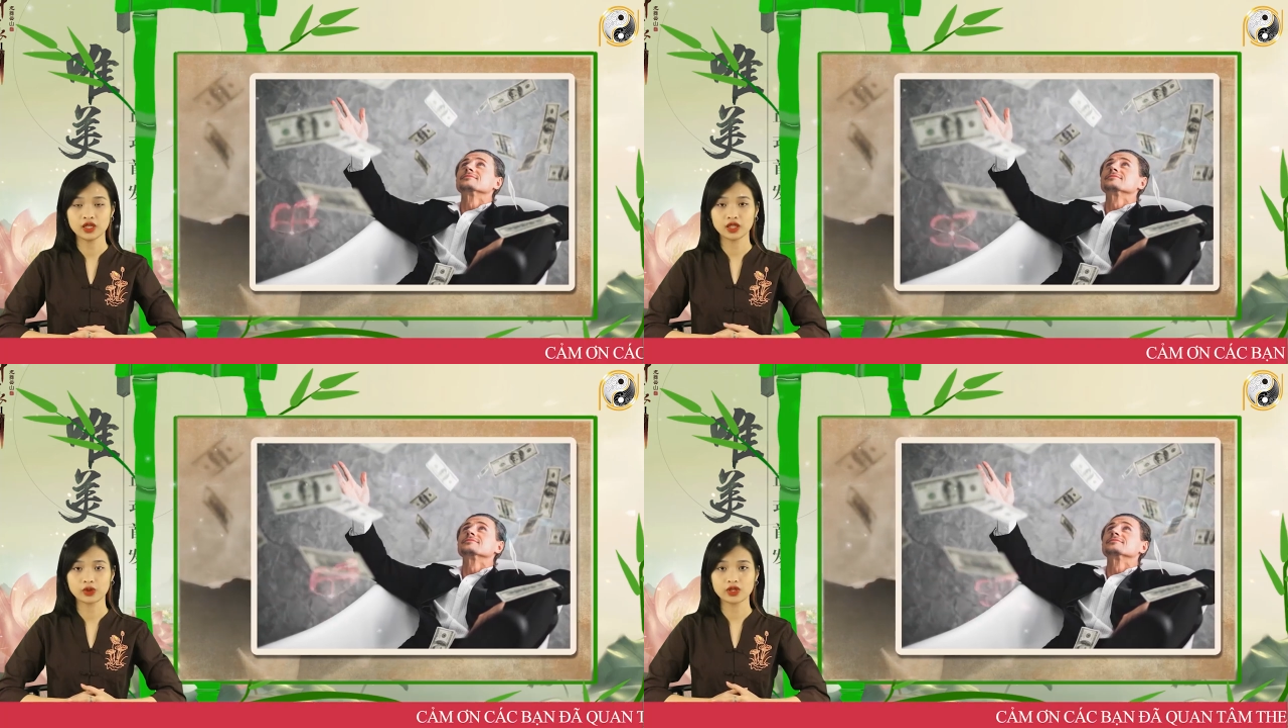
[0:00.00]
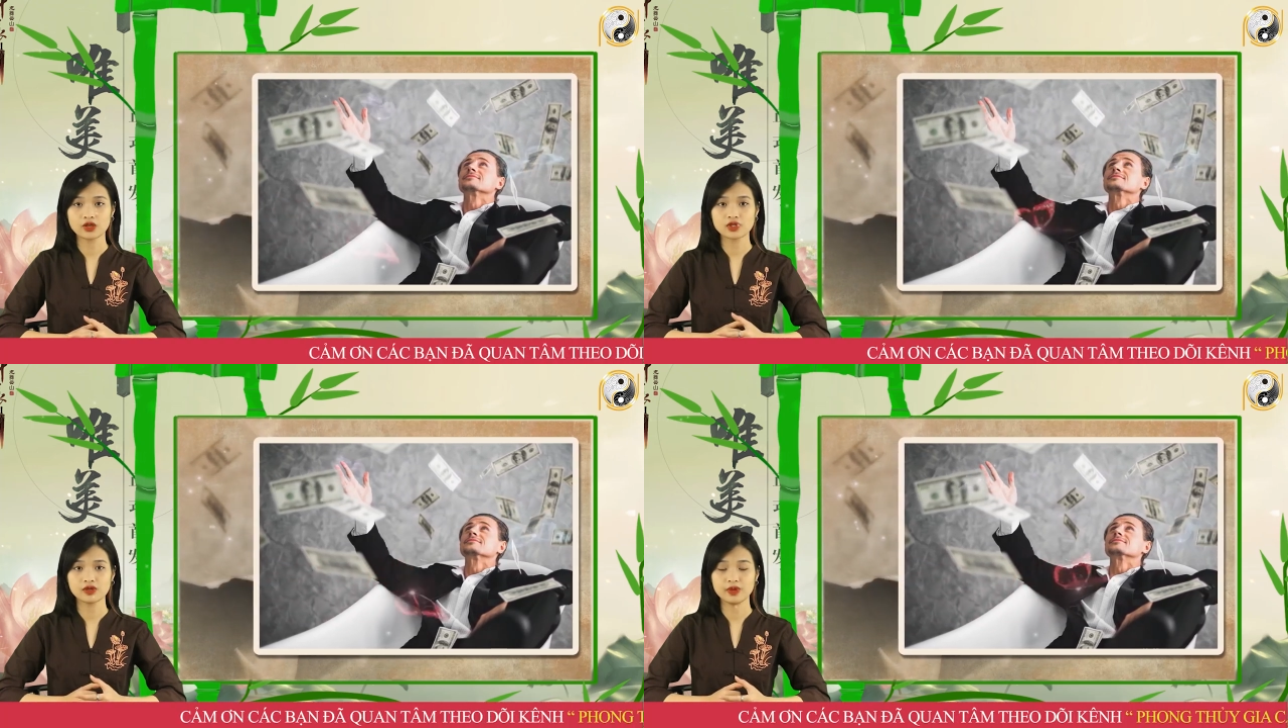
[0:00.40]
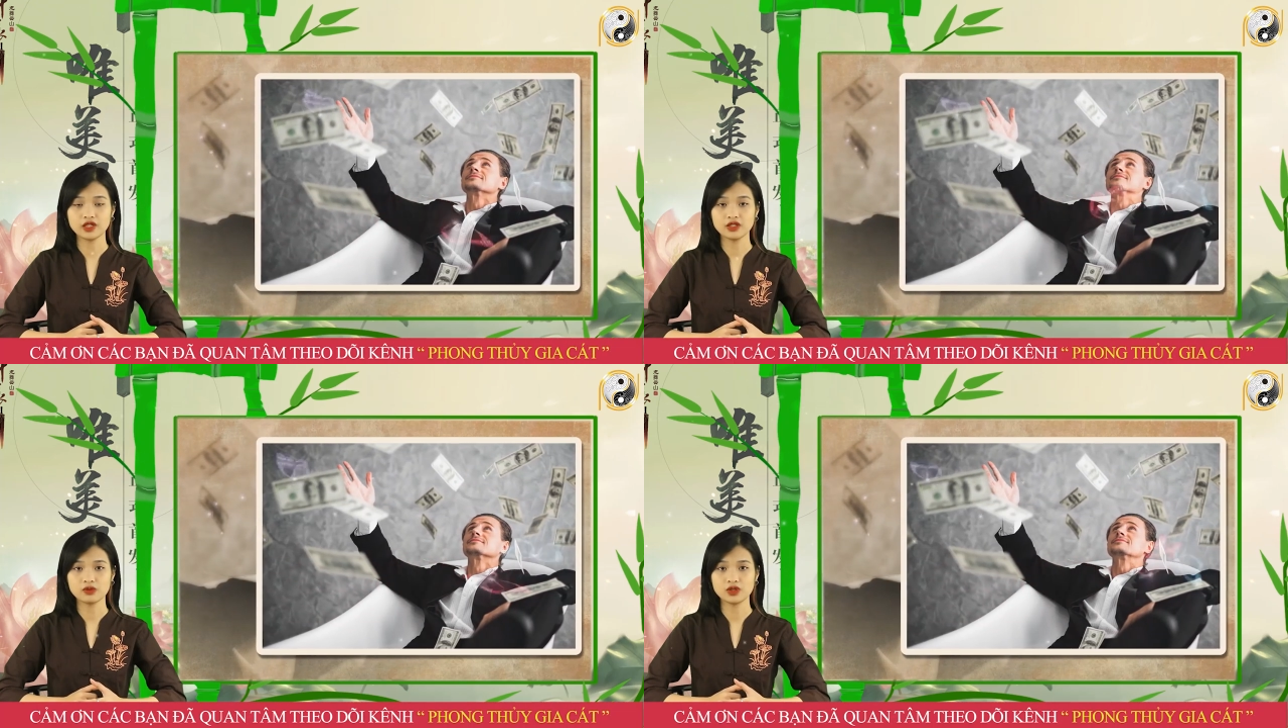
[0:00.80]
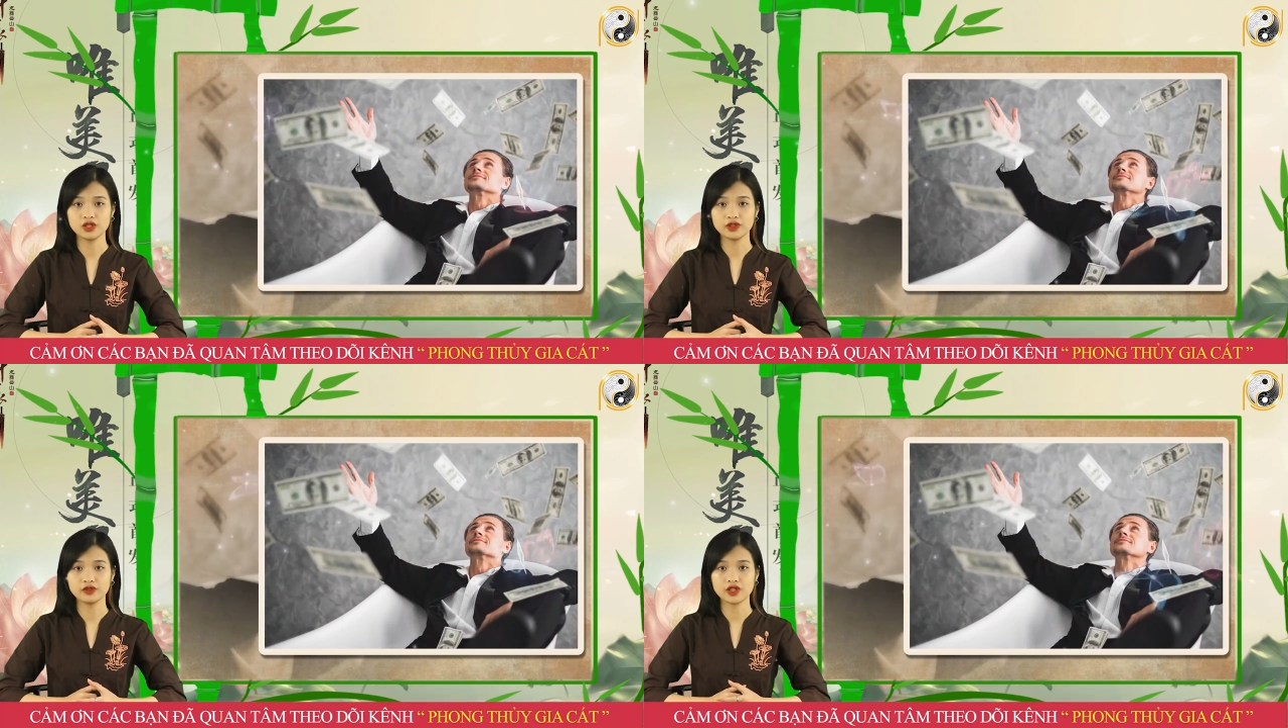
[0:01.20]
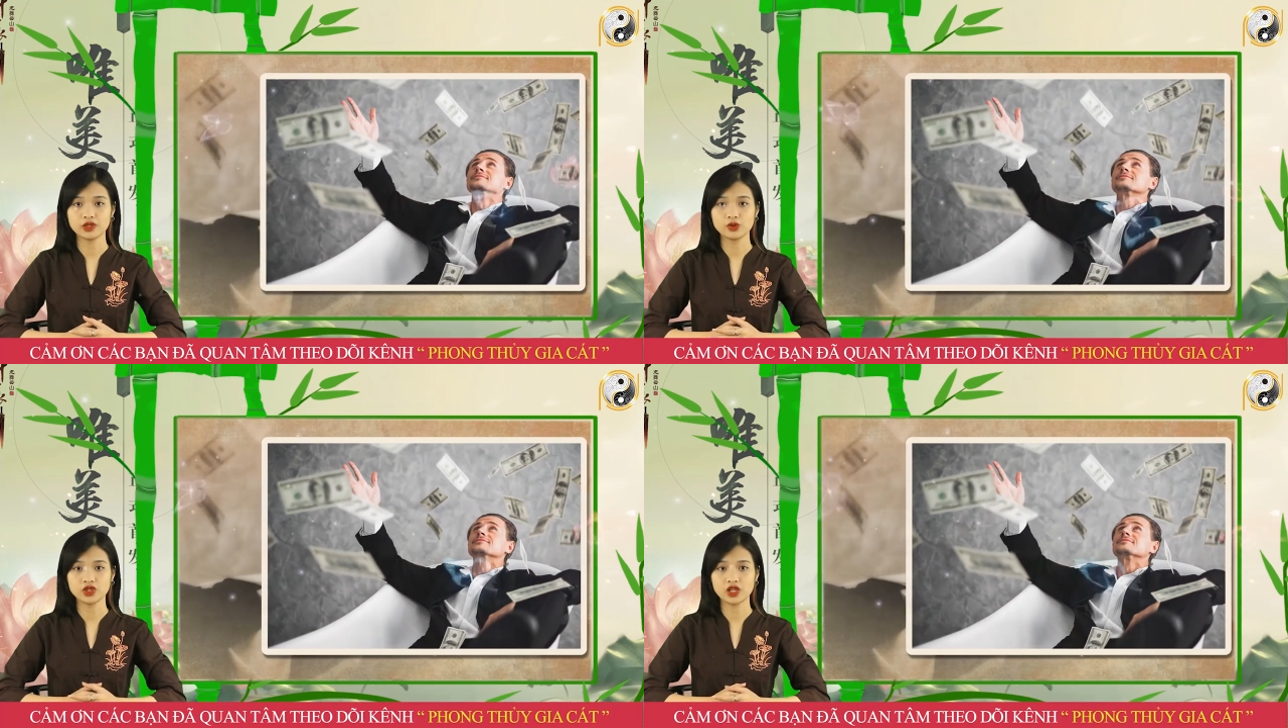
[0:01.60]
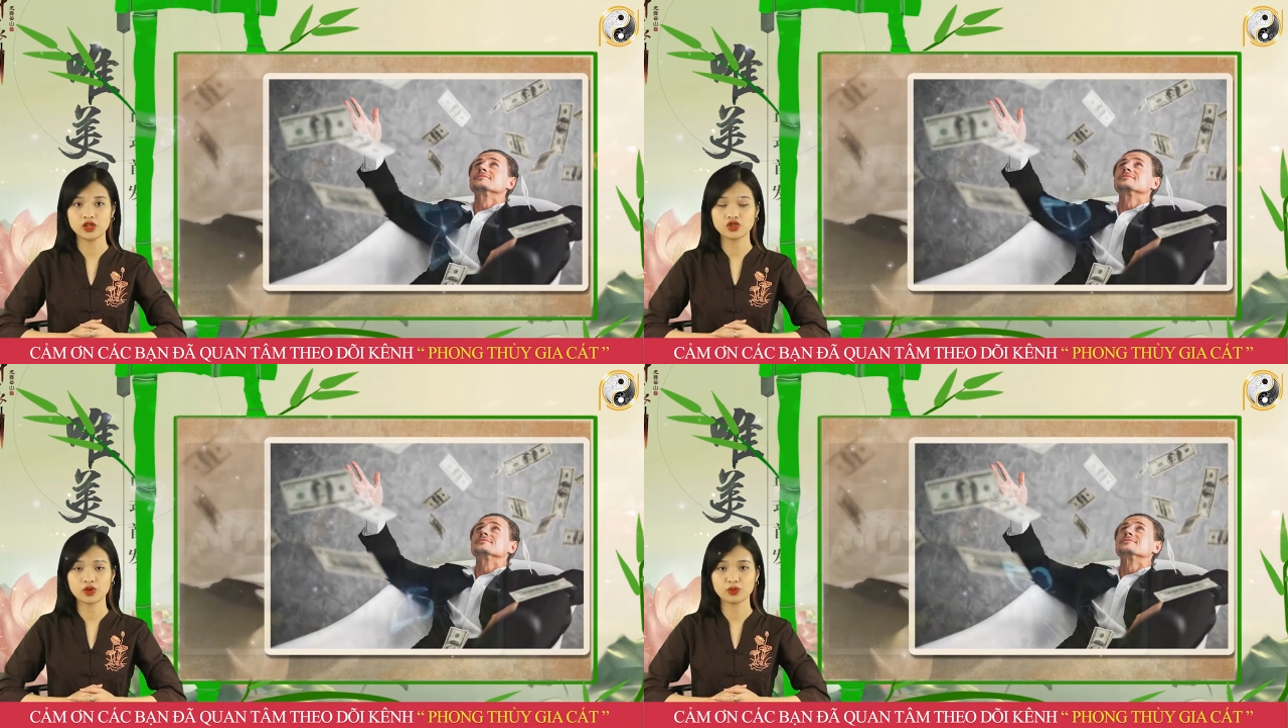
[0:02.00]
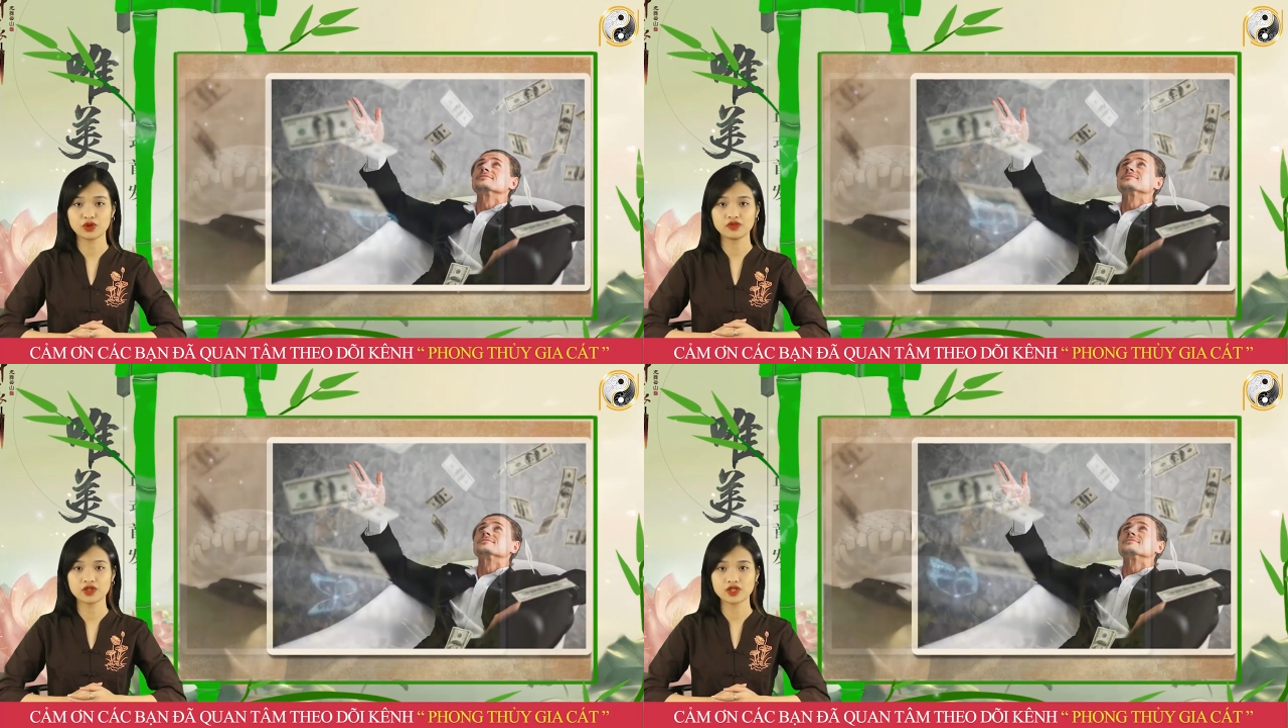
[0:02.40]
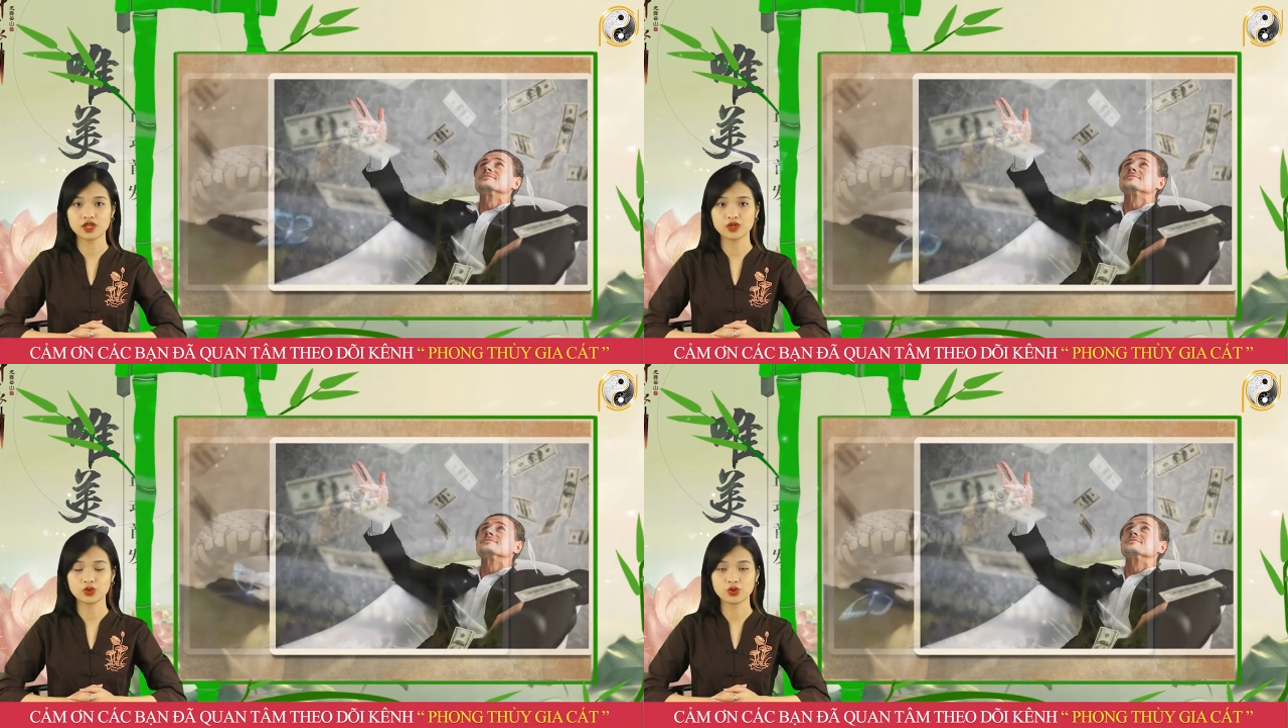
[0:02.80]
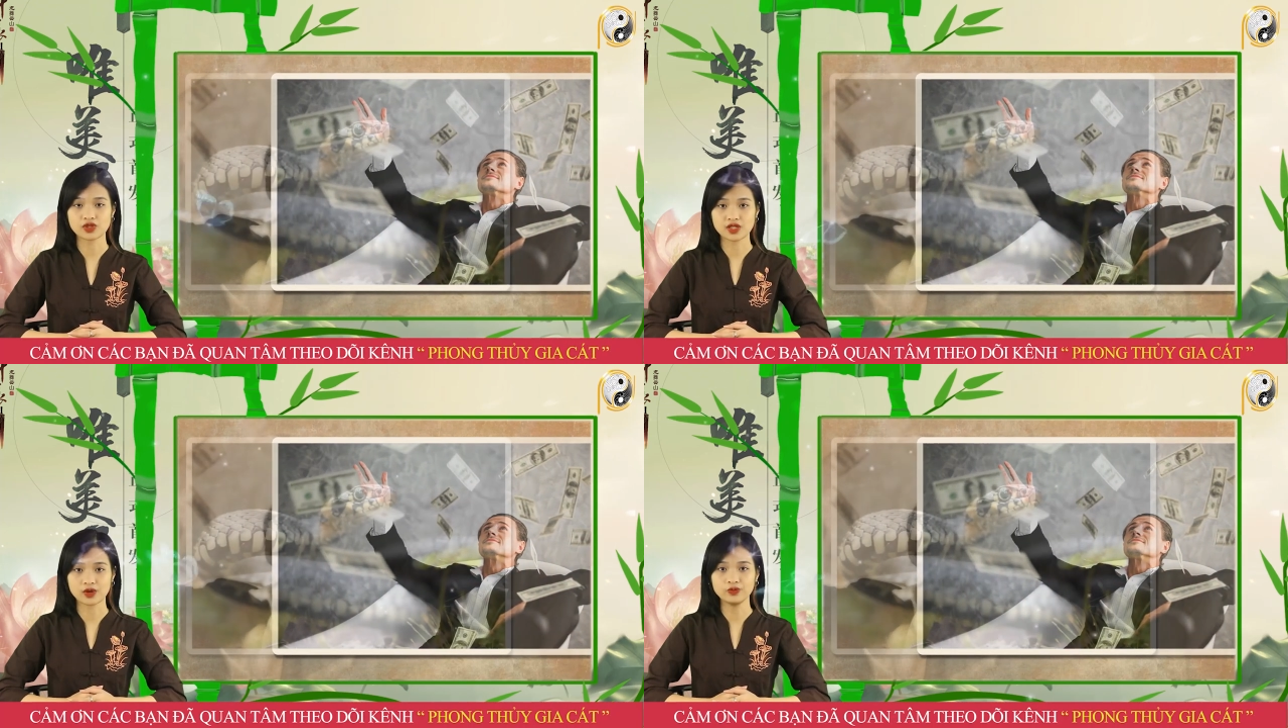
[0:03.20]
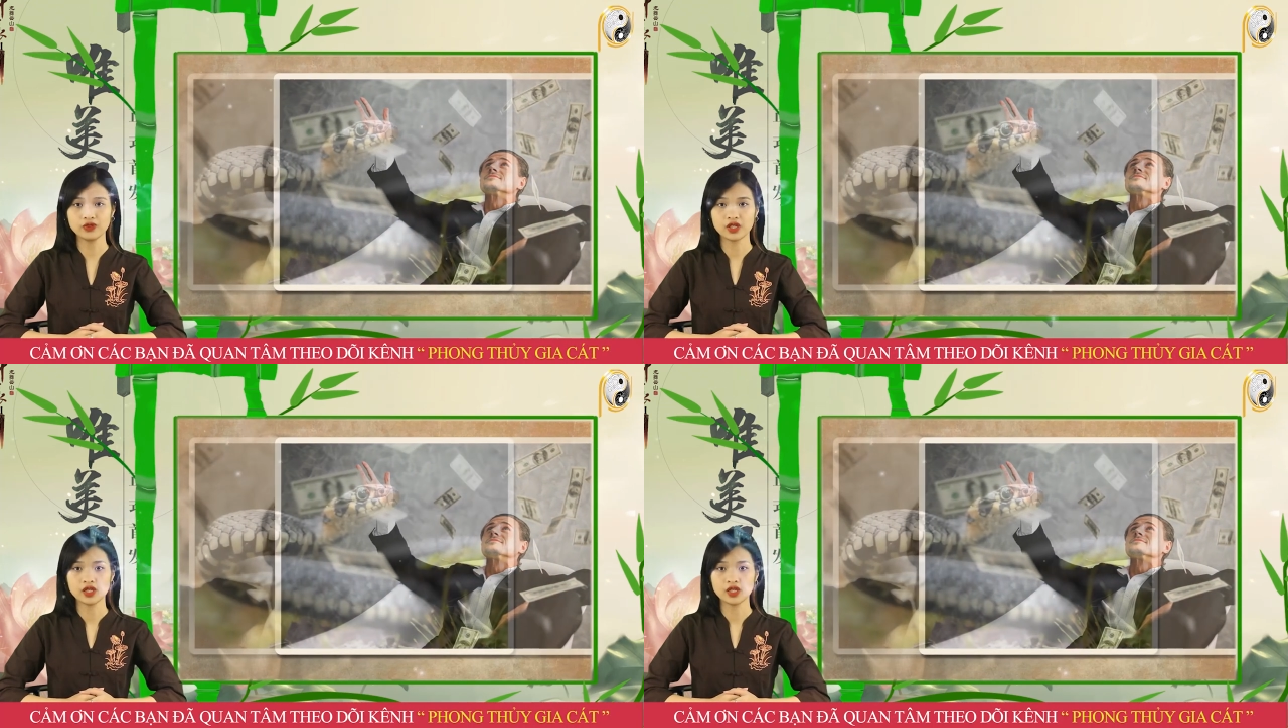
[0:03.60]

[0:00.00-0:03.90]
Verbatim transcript: kéo theo sự biến động lớn về thu chi trong mọi phương diện của cuộc sống.